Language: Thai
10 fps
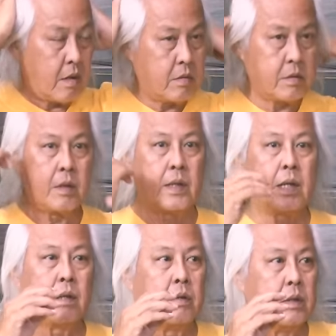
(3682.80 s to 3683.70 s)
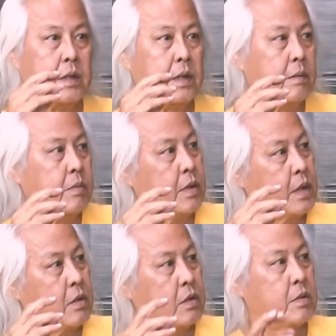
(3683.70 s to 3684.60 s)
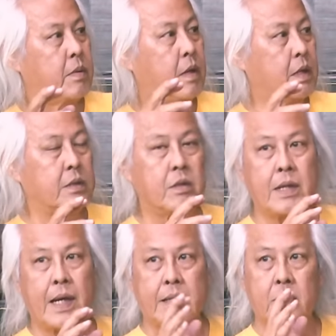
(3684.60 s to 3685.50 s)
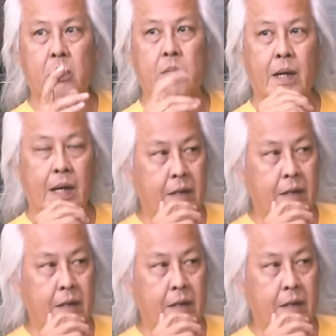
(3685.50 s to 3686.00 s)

ต้องต้องได้คนที่พวกนี้โดยเฉพาะเราต้องคัดคนมา